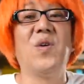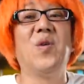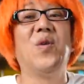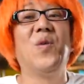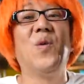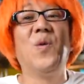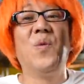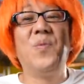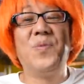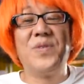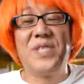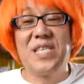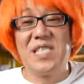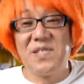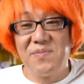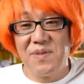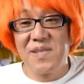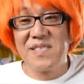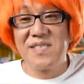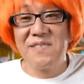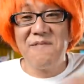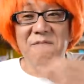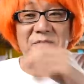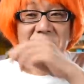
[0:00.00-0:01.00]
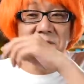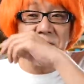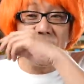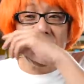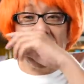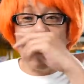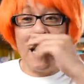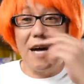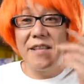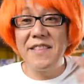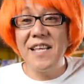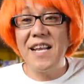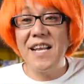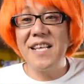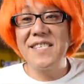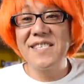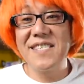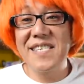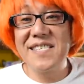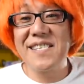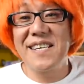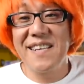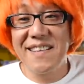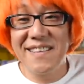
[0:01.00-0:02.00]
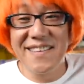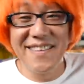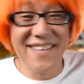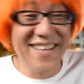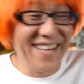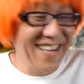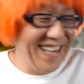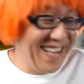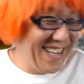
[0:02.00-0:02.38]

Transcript: お見せします。必ずですからね